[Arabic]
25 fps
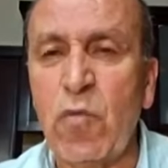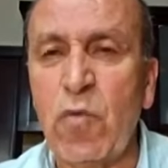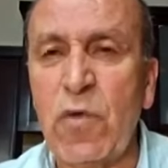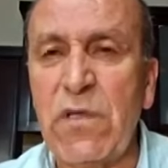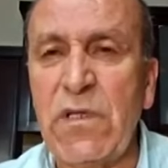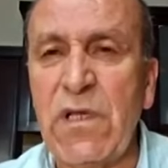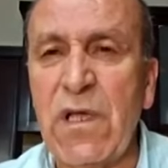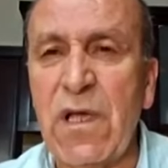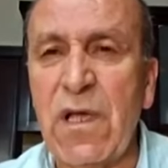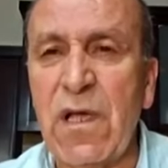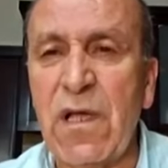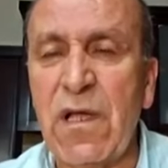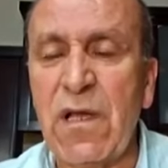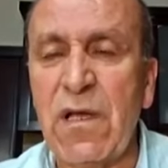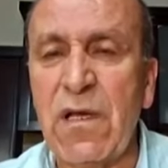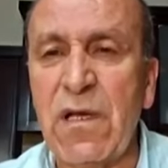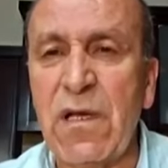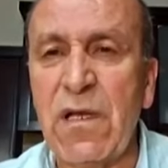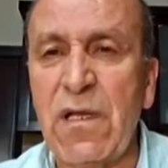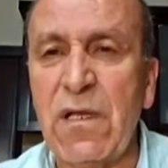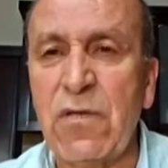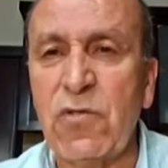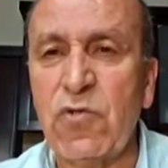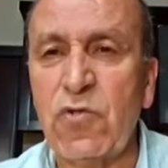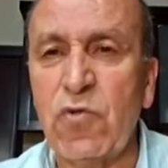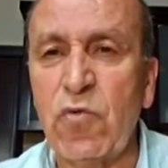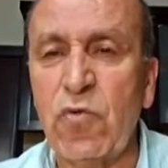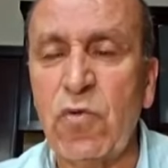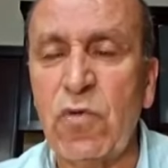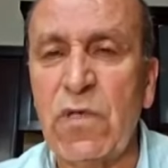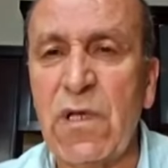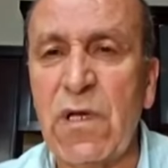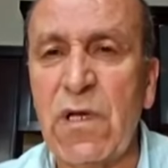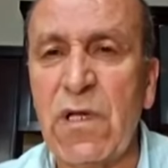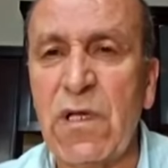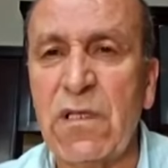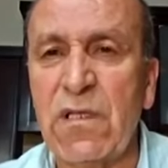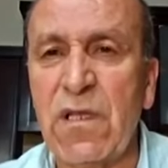جوية لجنود
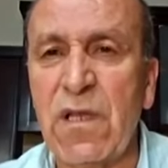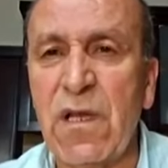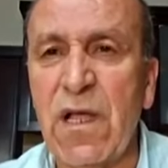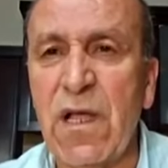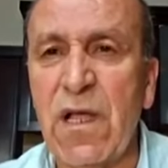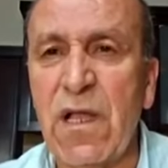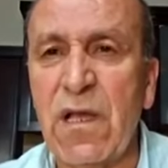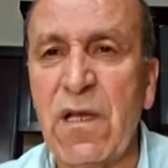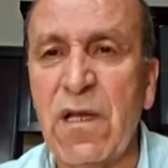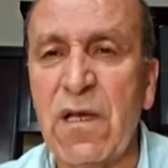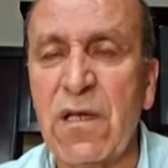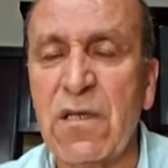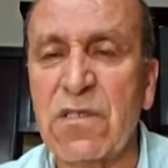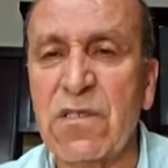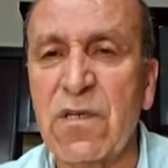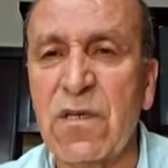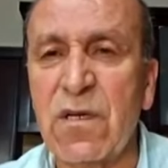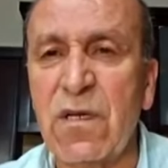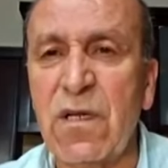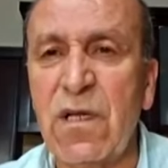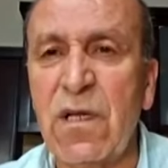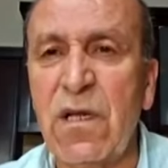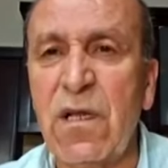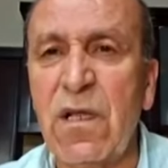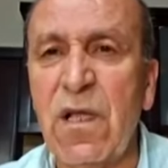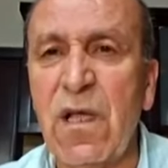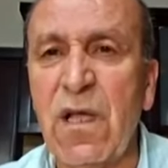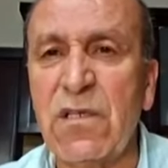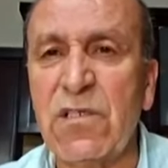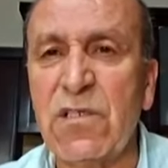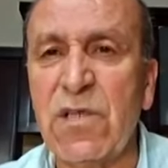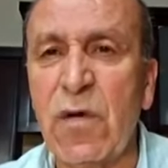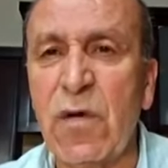الاحتلال الإسرائيلي